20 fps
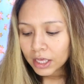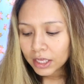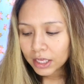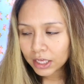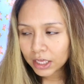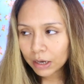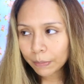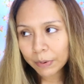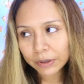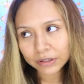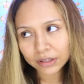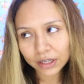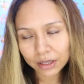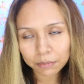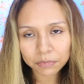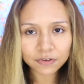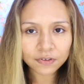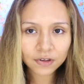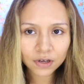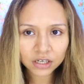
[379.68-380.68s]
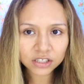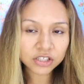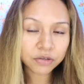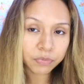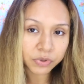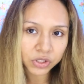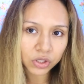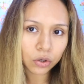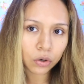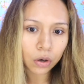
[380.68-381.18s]
Y aparte que mis hijas
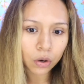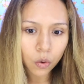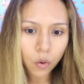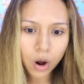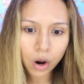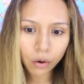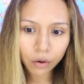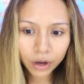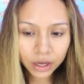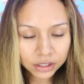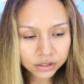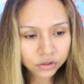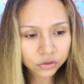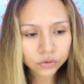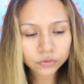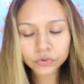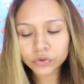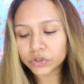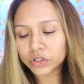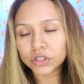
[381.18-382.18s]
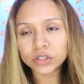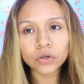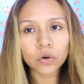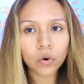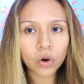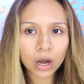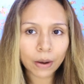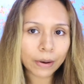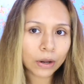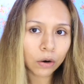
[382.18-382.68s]
empezaron a jugar con eso, entonces lo
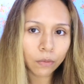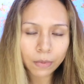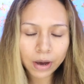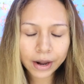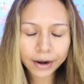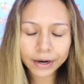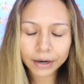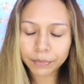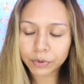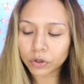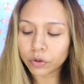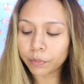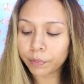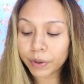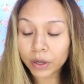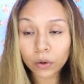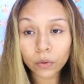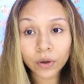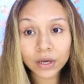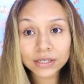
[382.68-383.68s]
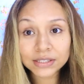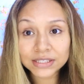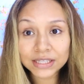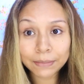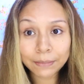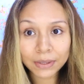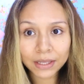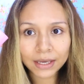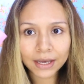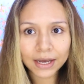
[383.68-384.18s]
acabaron más rápido. Pero este
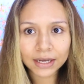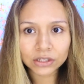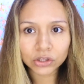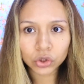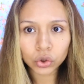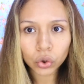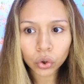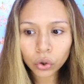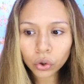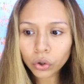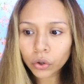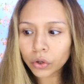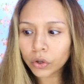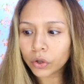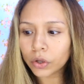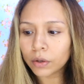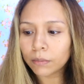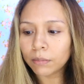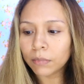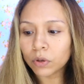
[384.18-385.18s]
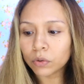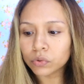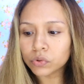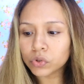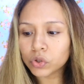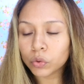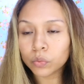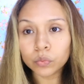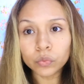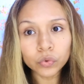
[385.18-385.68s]
me encantó, me
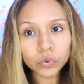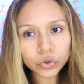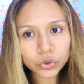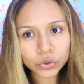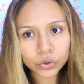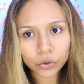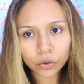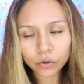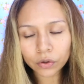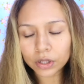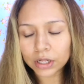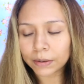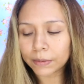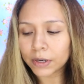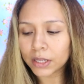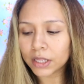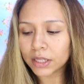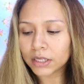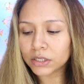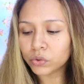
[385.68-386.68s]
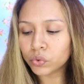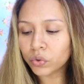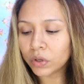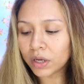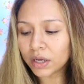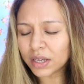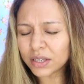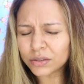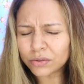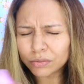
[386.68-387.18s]
gustó mucho, la verdad es
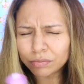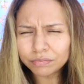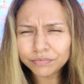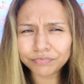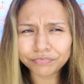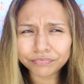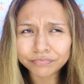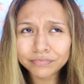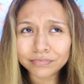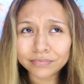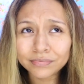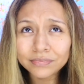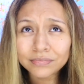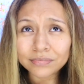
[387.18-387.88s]
un